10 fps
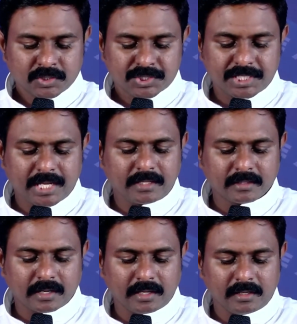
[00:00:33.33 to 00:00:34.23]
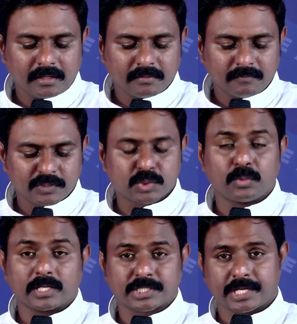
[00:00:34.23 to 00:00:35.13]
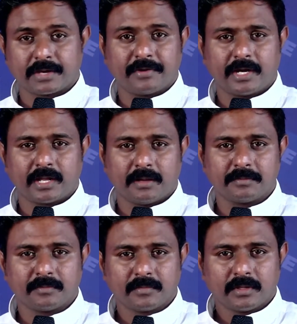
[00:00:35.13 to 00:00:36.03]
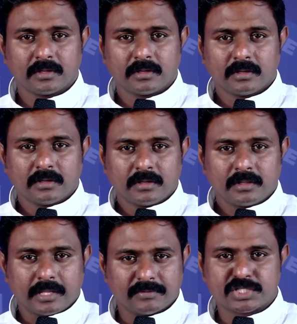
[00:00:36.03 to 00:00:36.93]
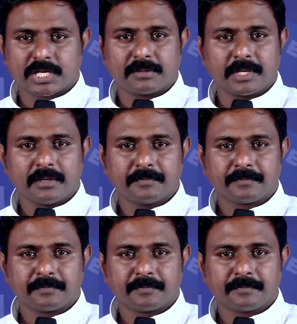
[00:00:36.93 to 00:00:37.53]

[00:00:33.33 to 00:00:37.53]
சிநேகிதனை விசுவாசிக்க வேண்டாம் தேவ ஜனமே